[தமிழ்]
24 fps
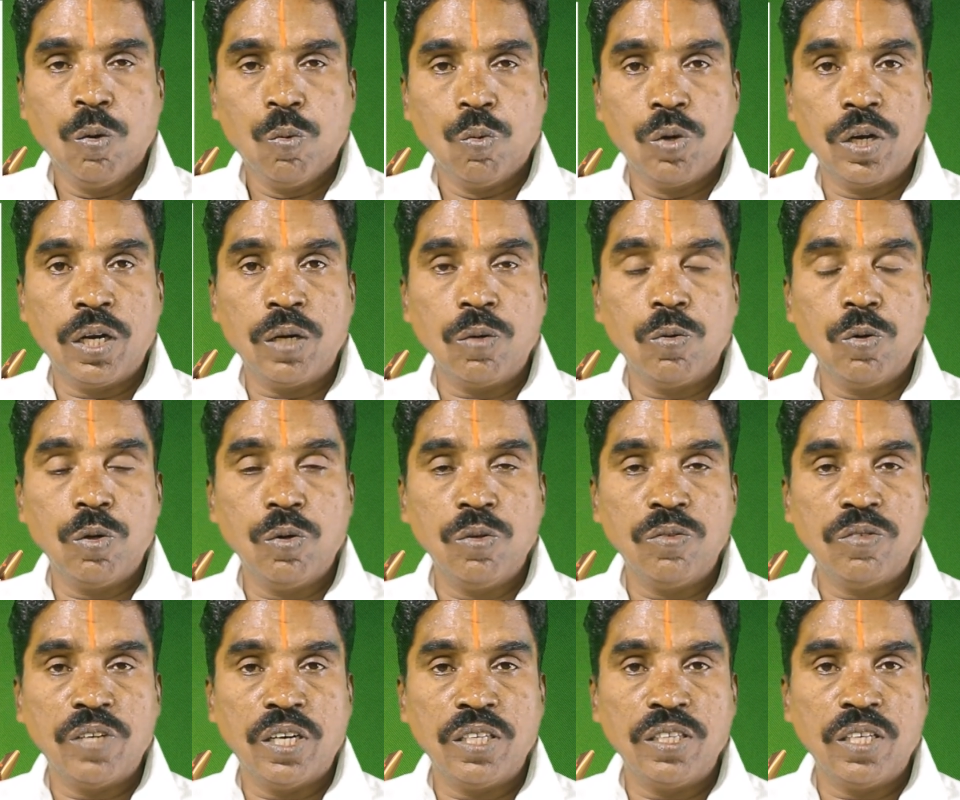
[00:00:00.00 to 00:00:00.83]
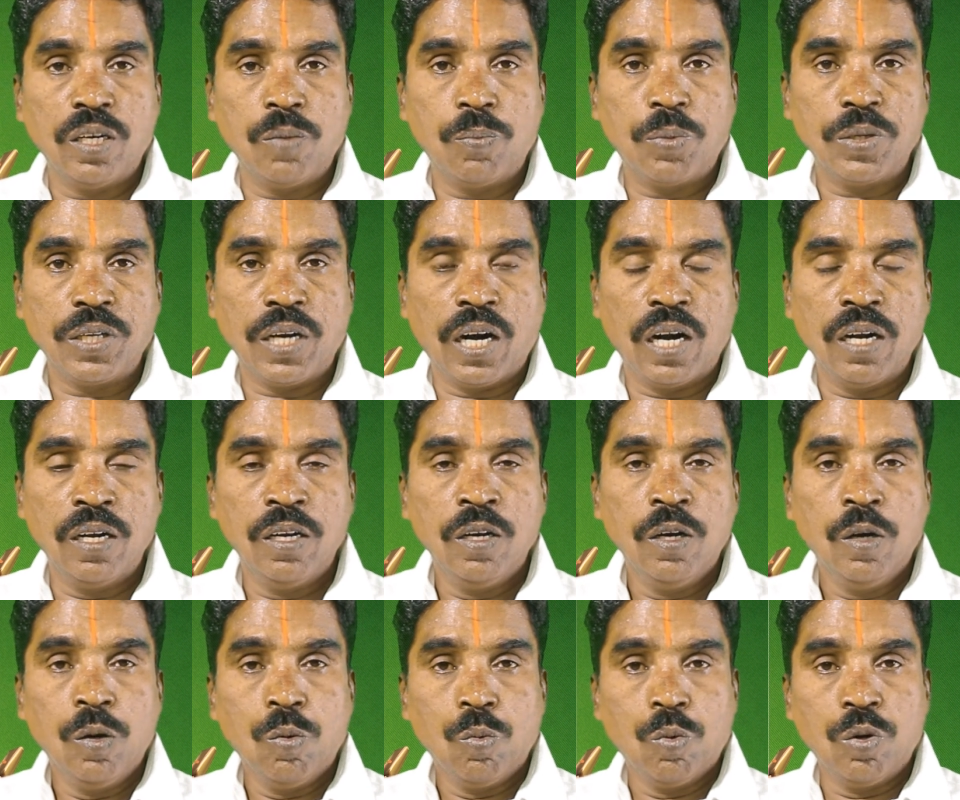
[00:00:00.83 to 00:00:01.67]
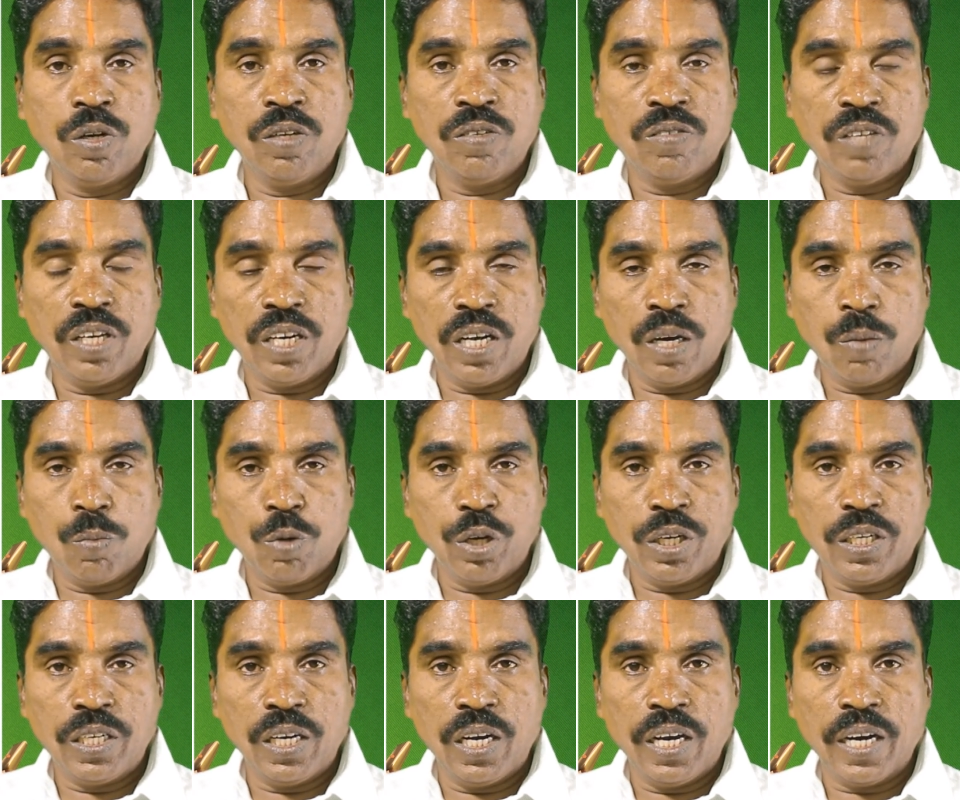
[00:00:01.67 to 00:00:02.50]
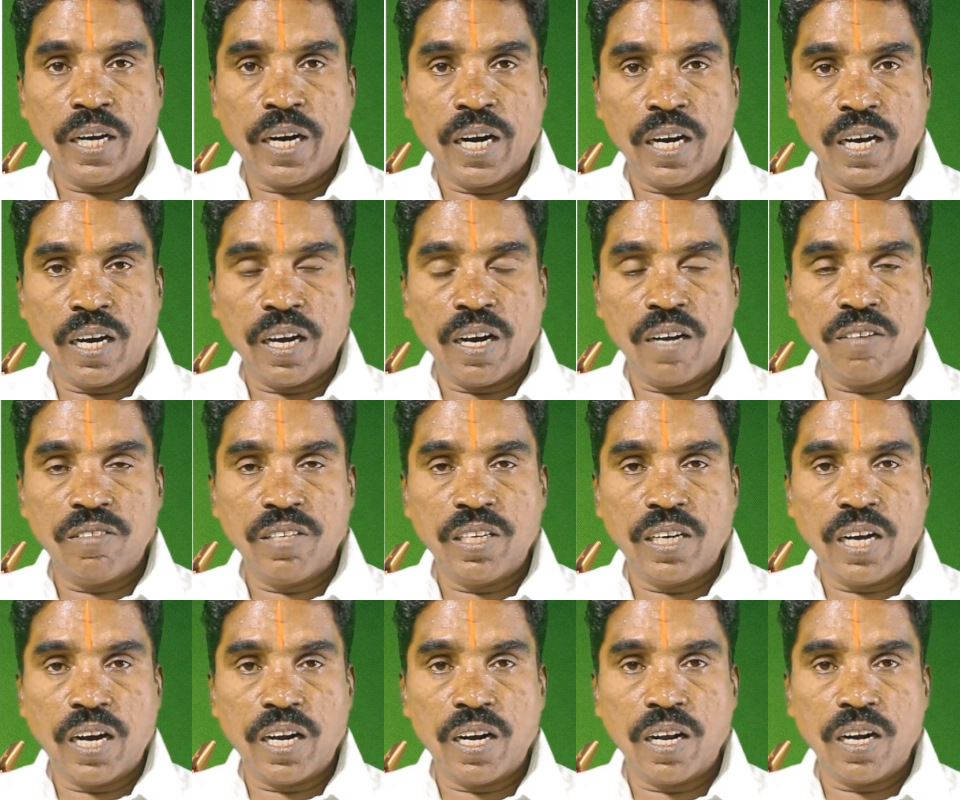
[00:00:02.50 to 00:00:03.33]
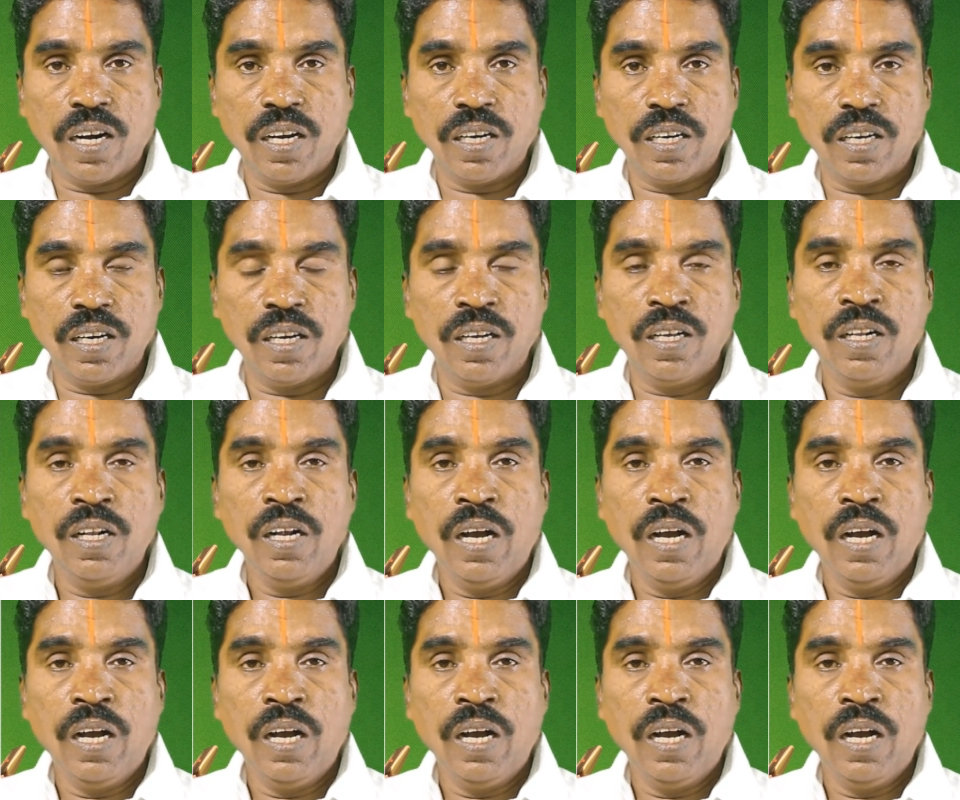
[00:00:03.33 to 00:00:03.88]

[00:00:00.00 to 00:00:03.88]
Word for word: உடன் குரு சேர்ந்திருப்பதினால் ஒரு சிறிய முயற்சியிலே கடகராசிக்காரர்களுக்கு